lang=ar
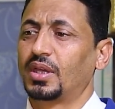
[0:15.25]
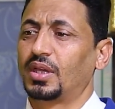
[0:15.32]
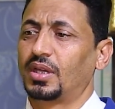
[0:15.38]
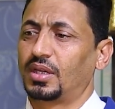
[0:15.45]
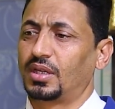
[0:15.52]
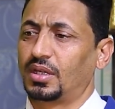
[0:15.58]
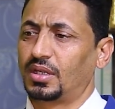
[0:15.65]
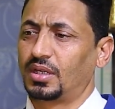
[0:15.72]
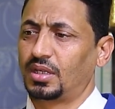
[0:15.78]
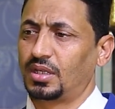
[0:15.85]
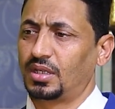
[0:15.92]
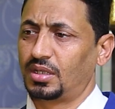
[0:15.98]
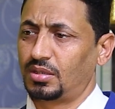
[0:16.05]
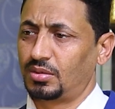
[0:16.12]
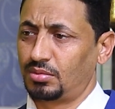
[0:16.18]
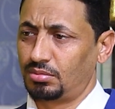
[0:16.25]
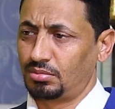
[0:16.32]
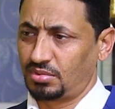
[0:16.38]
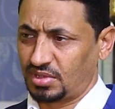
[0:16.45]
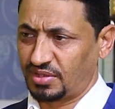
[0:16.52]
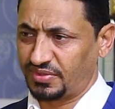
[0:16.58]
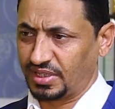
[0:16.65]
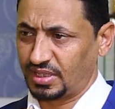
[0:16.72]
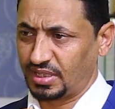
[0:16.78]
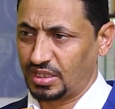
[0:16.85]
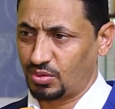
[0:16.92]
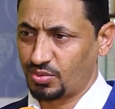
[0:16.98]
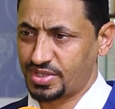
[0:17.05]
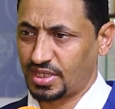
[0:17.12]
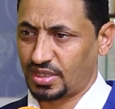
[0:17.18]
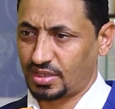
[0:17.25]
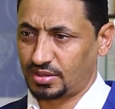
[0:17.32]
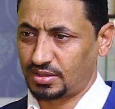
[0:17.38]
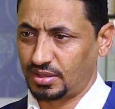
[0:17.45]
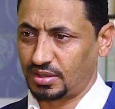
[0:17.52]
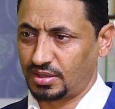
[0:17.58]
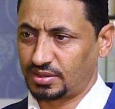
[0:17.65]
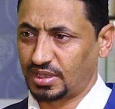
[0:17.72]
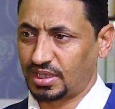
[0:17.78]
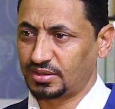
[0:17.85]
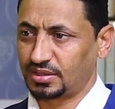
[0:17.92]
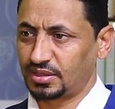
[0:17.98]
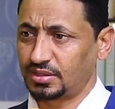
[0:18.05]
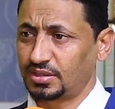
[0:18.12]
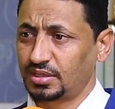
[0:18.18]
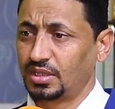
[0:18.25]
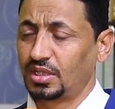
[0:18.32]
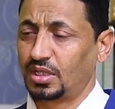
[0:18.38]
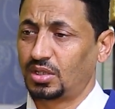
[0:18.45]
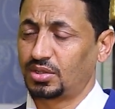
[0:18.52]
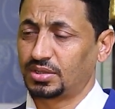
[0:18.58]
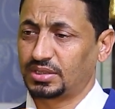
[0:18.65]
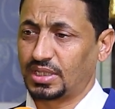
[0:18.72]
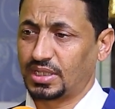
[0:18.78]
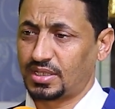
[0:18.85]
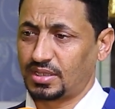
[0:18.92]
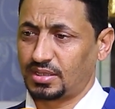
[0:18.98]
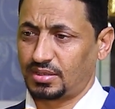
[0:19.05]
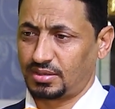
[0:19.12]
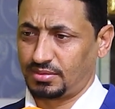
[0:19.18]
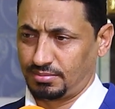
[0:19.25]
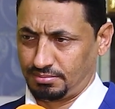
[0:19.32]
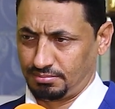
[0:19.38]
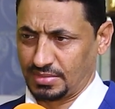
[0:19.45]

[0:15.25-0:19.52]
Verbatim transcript: آه، آه، رفعها الى وزاره التخطيط، الخطه آه،